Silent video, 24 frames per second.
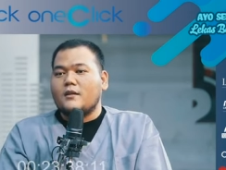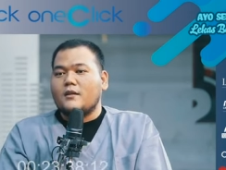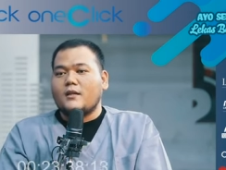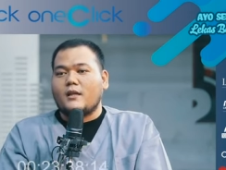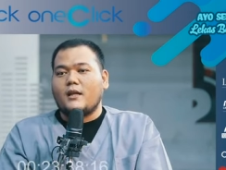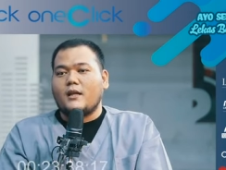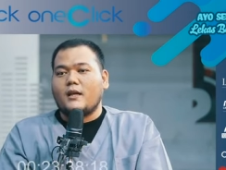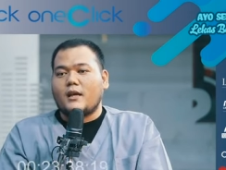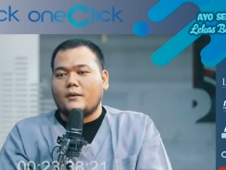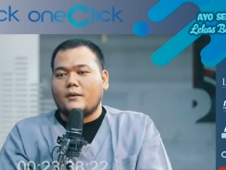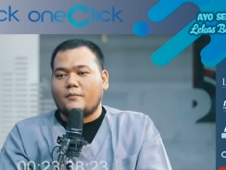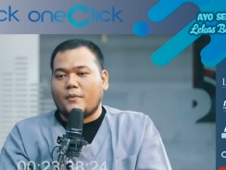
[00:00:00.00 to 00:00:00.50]

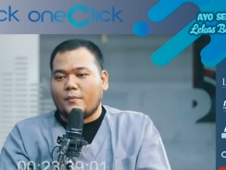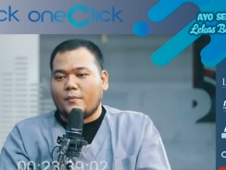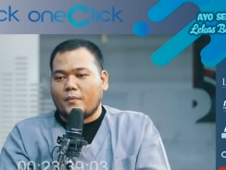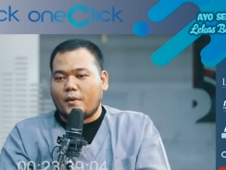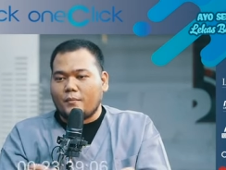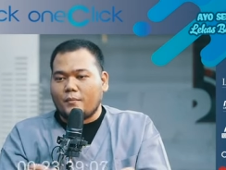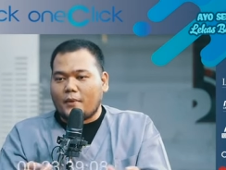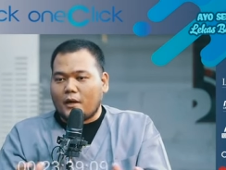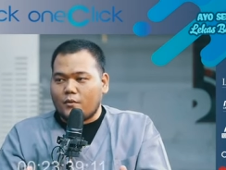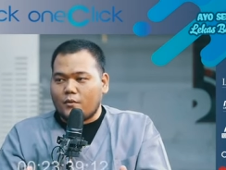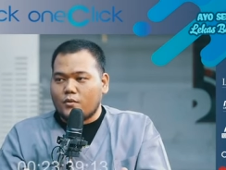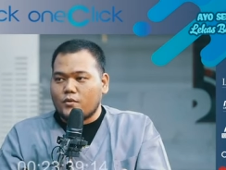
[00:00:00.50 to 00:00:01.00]
jadi kan
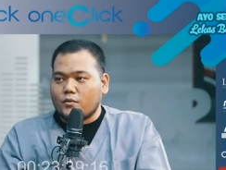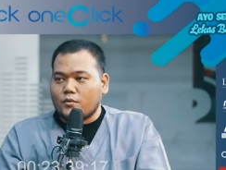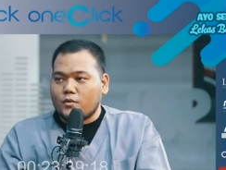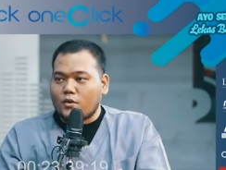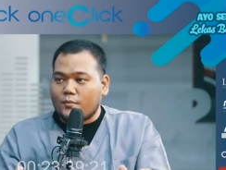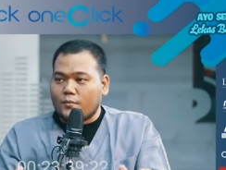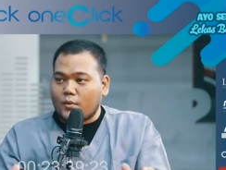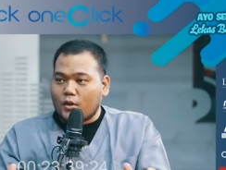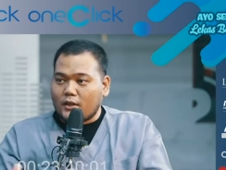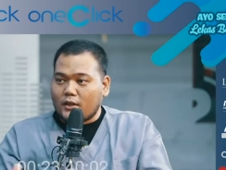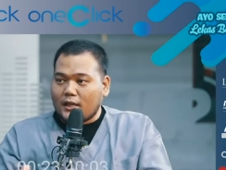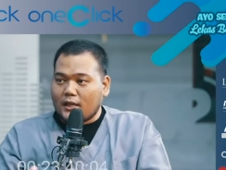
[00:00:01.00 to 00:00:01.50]
memang bagus
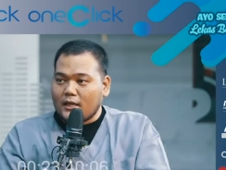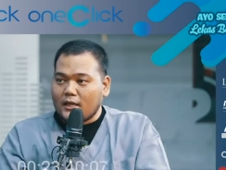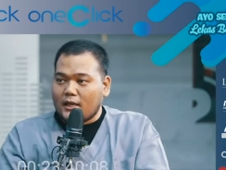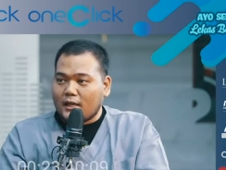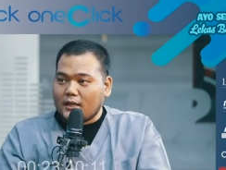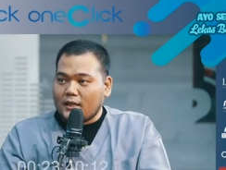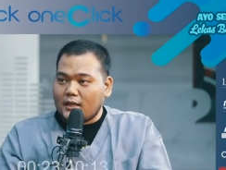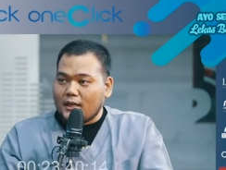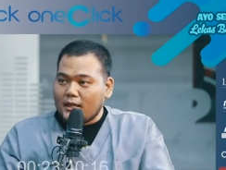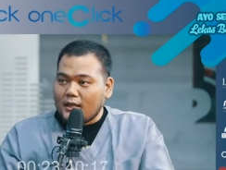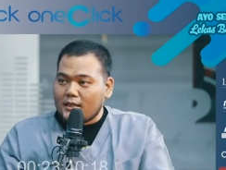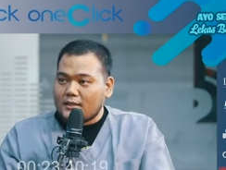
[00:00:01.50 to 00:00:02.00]
untuk protein
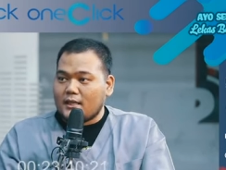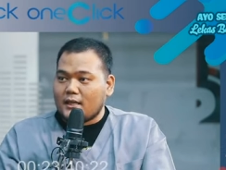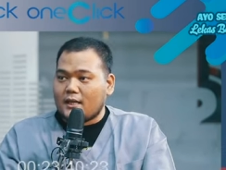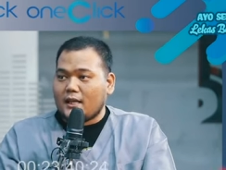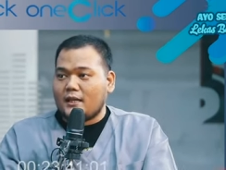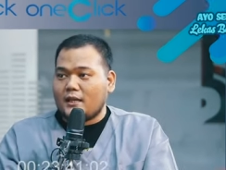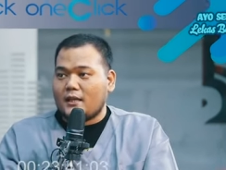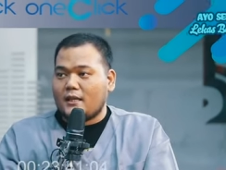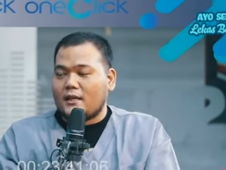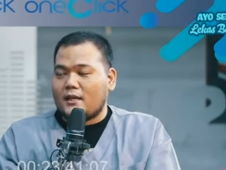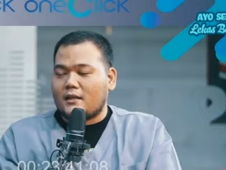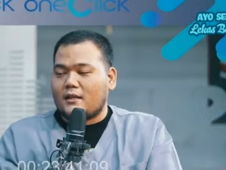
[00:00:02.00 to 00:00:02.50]
karena tinggi
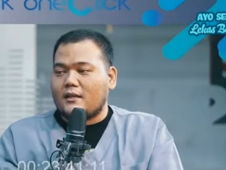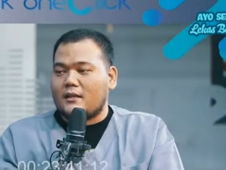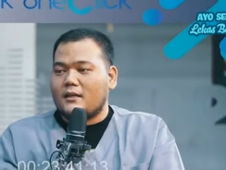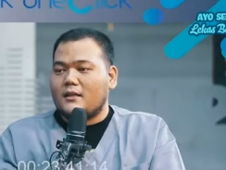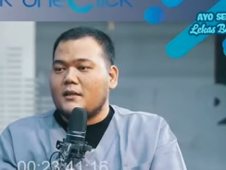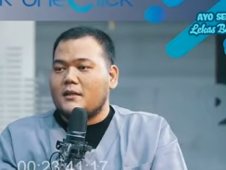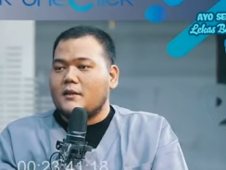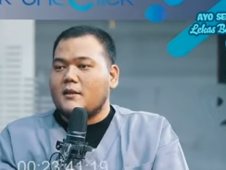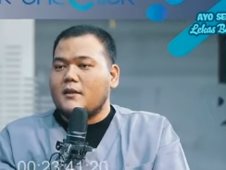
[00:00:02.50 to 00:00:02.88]
serat dianya